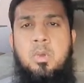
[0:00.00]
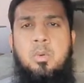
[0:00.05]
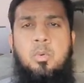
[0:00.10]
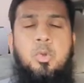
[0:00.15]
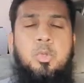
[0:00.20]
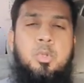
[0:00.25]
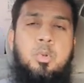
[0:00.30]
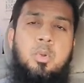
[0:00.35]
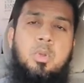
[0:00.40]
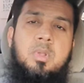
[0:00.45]

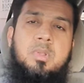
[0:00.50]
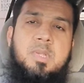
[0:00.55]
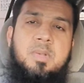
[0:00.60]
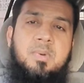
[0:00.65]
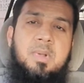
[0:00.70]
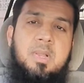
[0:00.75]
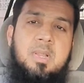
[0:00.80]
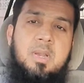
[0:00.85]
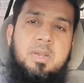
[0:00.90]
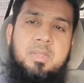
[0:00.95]
कुछ लोग ये
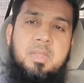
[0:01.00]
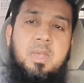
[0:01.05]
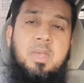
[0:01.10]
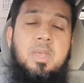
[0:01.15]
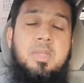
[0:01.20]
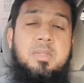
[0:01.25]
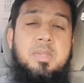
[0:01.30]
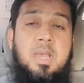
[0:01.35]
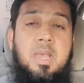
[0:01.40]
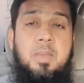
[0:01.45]
सवाल करते हैं
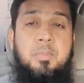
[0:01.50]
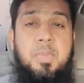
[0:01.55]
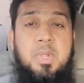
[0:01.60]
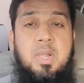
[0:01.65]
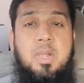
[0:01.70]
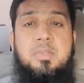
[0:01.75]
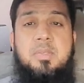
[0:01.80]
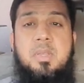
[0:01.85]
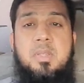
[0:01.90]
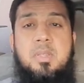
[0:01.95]
कि जाया भी
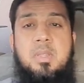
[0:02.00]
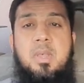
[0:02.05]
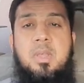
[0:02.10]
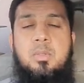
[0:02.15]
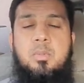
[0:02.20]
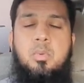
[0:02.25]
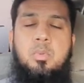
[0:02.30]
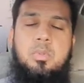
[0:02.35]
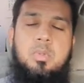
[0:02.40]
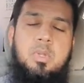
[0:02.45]
जा सकता है
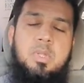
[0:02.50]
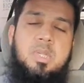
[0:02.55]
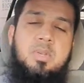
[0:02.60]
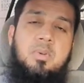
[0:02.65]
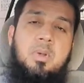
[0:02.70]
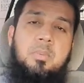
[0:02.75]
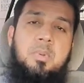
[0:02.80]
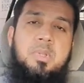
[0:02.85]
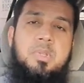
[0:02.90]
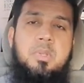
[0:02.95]
तो उनका
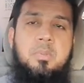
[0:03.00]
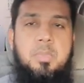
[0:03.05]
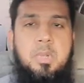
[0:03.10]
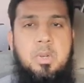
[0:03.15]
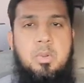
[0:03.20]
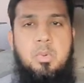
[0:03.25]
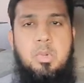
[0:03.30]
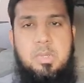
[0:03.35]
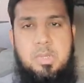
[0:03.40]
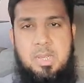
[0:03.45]
जवाब है जी
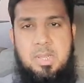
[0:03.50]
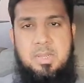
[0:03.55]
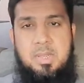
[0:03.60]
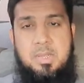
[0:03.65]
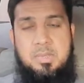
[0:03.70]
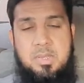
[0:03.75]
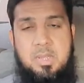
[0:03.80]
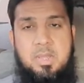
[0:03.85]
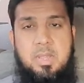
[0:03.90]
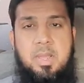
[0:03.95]
बिल्कुल जाया जा
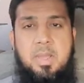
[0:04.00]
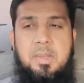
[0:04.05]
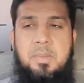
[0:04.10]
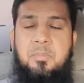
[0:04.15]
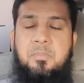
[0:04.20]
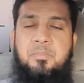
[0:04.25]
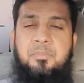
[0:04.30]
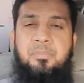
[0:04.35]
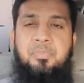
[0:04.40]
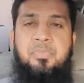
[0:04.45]
सकता है
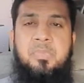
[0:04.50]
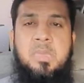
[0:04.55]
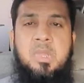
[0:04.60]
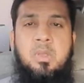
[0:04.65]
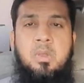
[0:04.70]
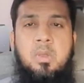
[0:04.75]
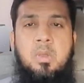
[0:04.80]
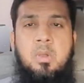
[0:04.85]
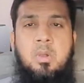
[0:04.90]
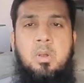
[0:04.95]

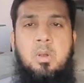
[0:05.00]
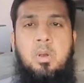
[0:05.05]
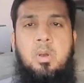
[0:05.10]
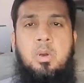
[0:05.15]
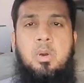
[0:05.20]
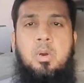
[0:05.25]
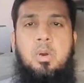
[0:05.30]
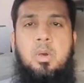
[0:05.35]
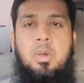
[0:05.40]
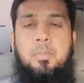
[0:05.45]

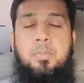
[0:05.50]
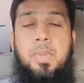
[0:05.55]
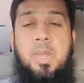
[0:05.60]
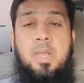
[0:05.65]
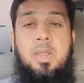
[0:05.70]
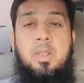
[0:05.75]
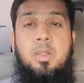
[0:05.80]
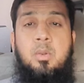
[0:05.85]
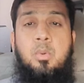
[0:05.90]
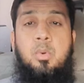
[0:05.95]
और
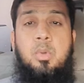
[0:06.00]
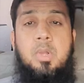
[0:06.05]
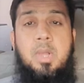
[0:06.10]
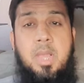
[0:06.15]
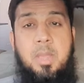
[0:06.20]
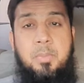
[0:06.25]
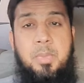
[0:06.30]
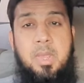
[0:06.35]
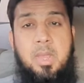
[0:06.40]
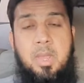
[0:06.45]
पहले लोग
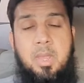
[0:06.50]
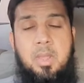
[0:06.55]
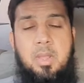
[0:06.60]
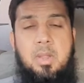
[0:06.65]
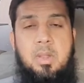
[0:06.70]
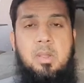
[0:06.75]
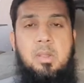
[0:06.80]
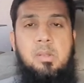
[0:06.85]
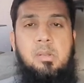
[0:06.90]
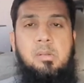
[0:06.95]
गए भी हैं
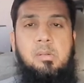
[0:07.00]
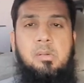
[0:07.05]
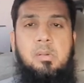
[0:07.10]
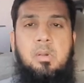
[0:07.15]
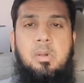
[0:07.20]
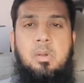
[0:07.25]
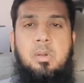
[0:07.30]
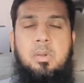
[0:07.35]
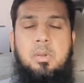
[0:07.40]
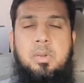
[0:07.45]

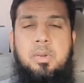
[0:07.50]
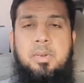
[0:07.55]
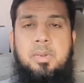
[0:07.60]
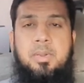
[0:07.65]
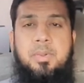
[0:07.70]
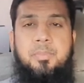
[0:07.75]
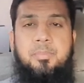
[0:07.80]
और